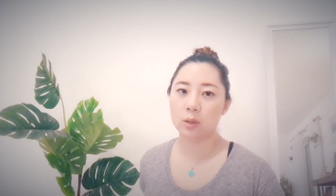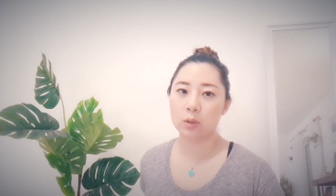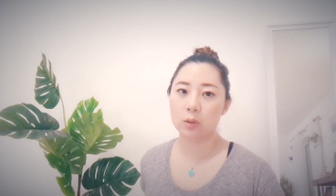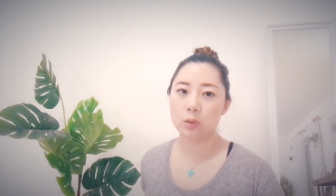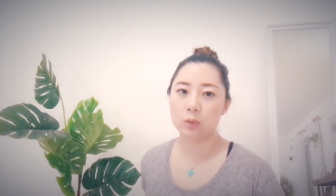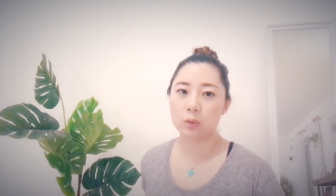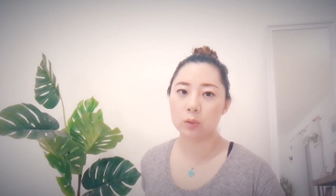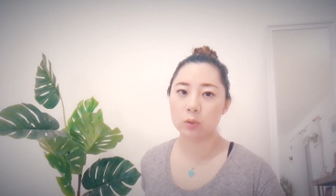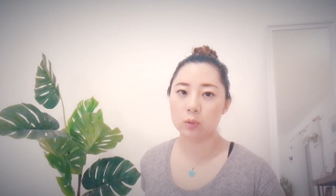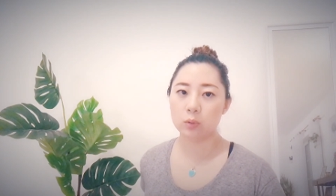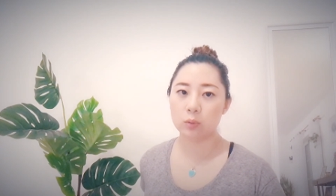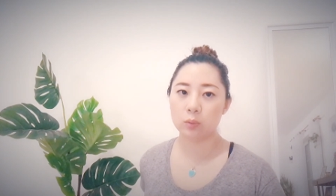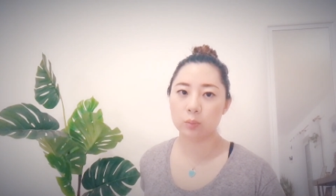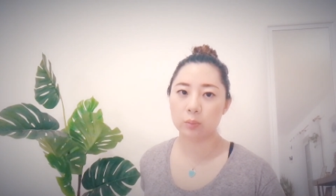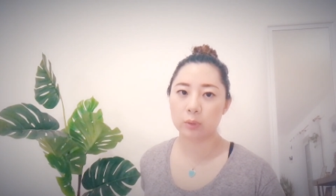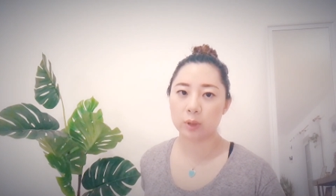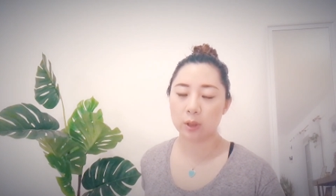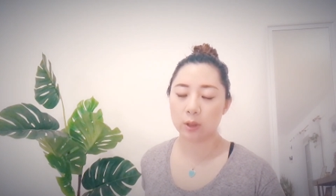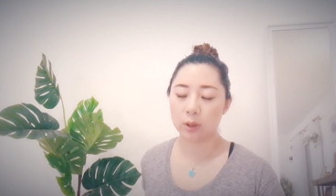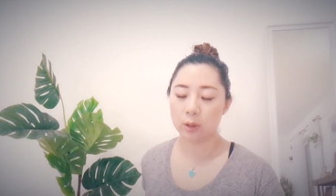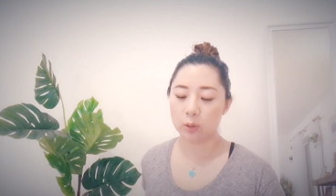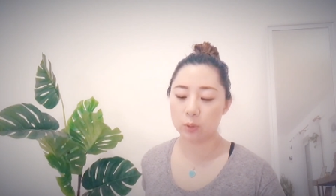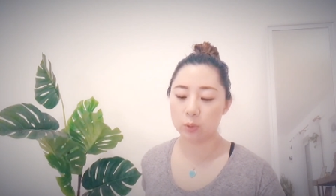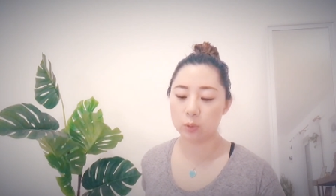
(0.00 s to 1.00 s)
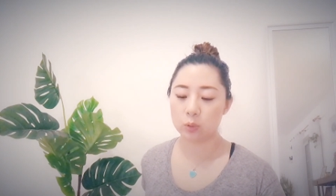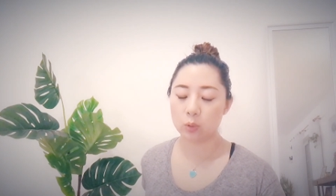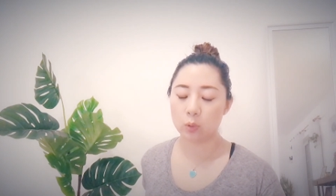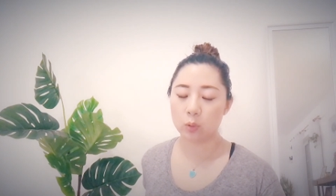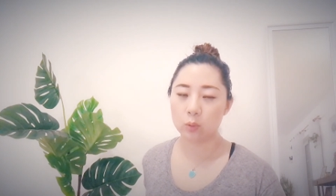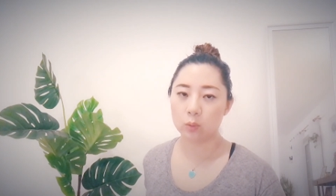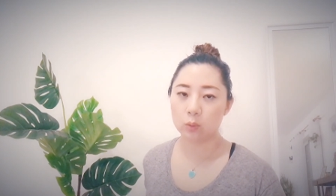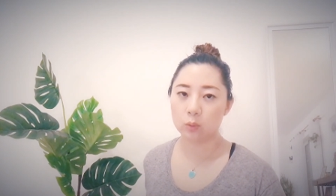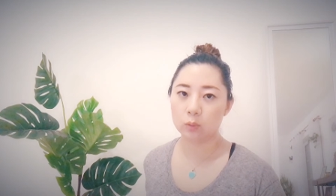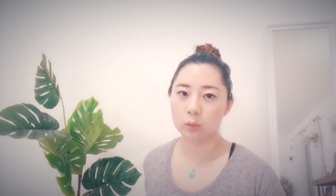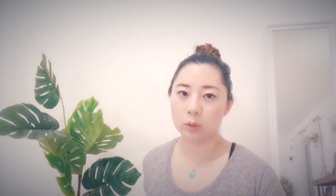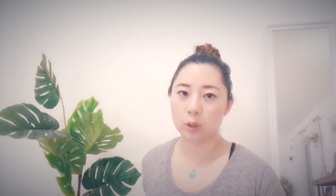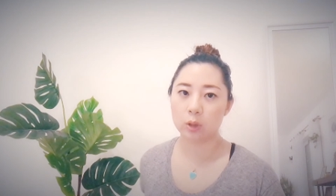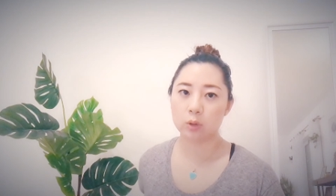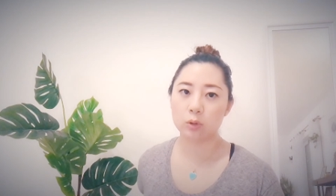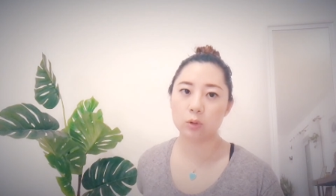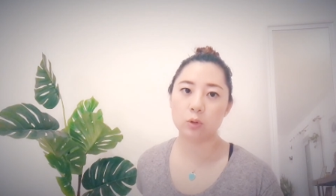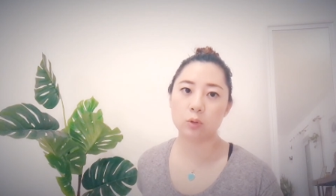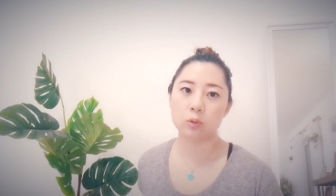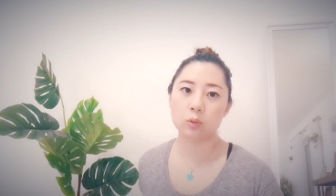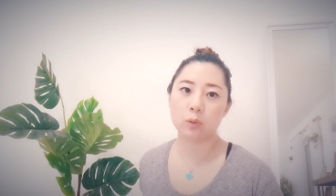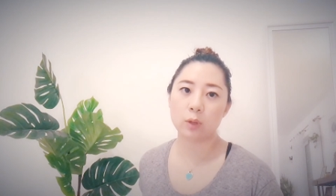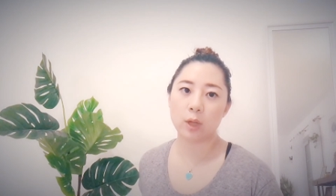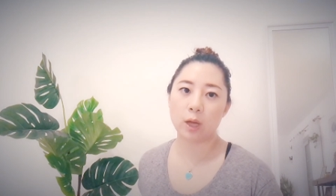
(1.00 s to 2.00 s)
YouTube 的总
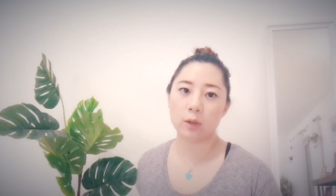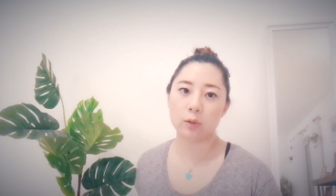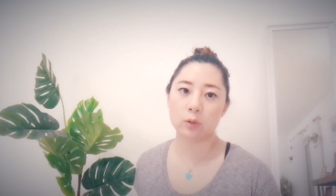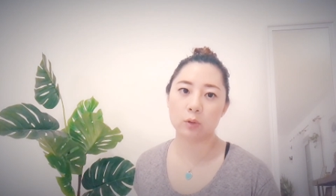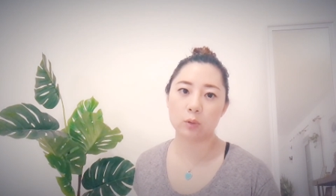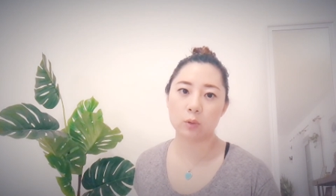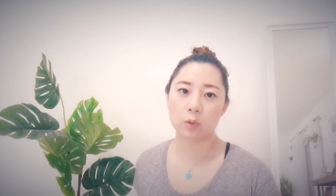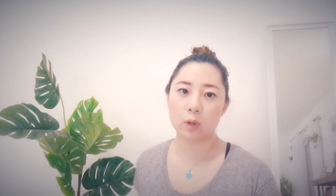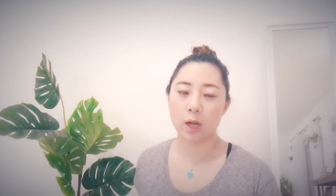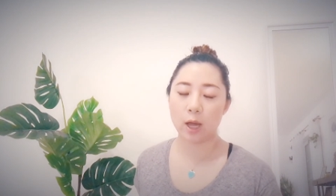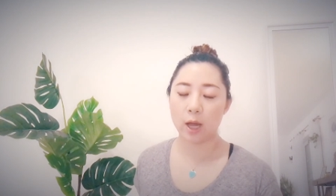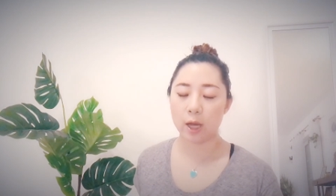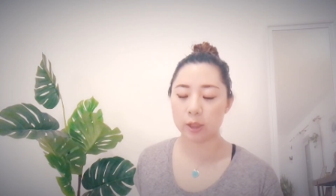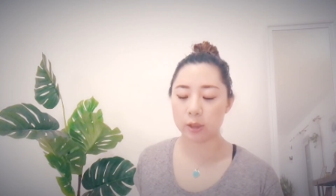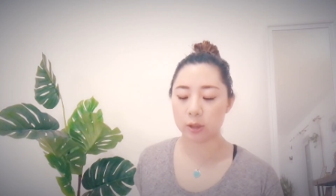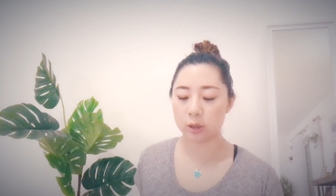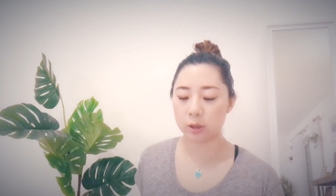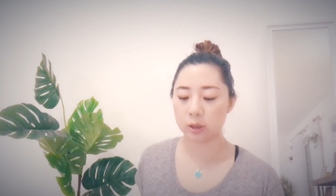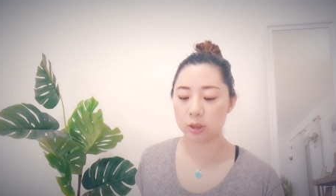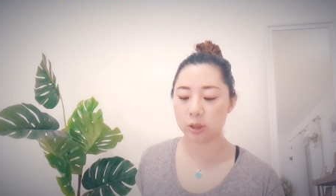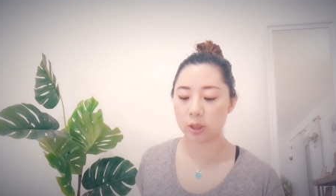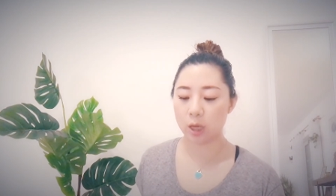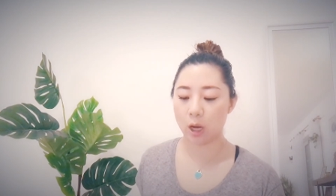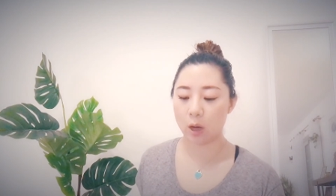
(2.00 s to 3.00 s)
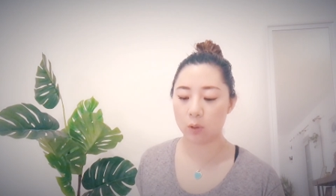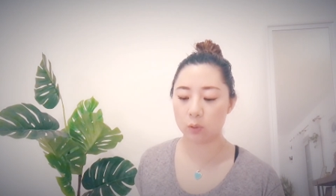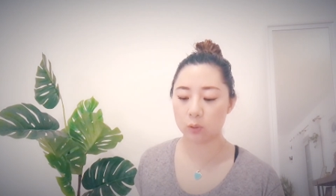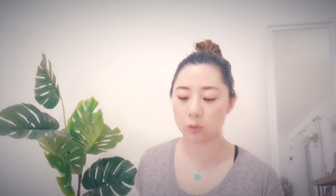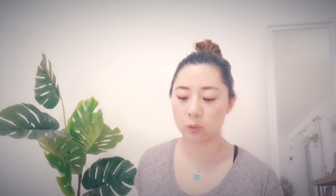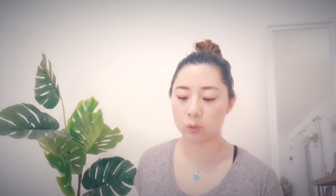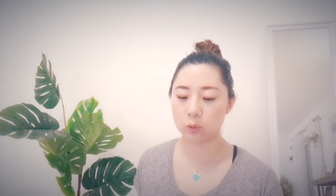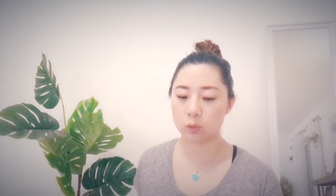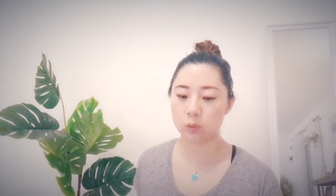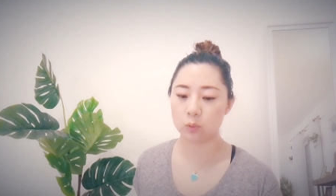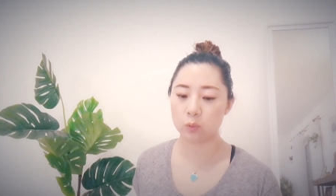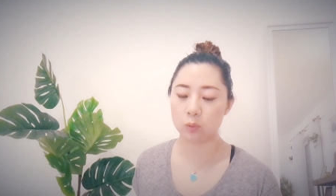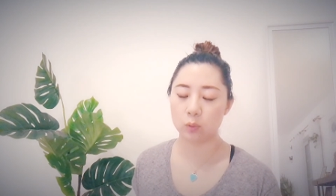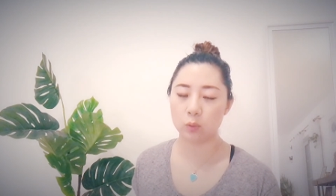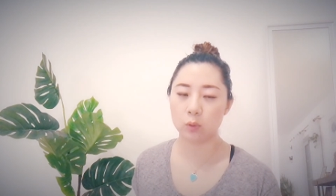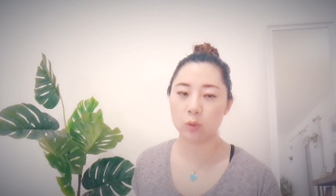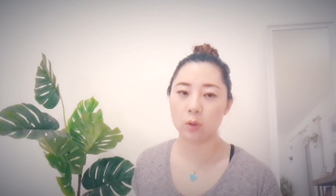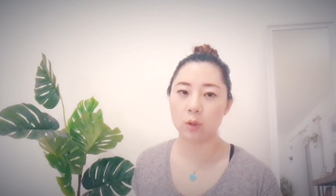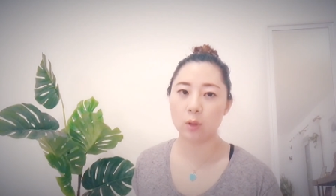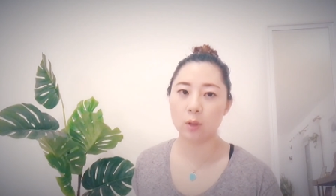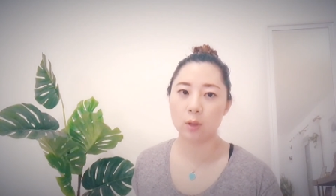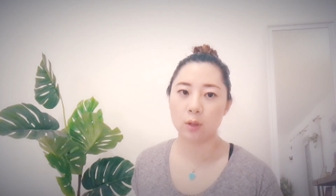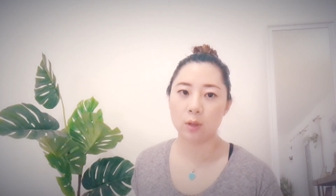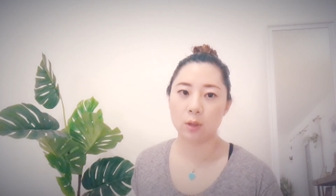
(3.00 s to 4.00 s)
人数来说还是少数，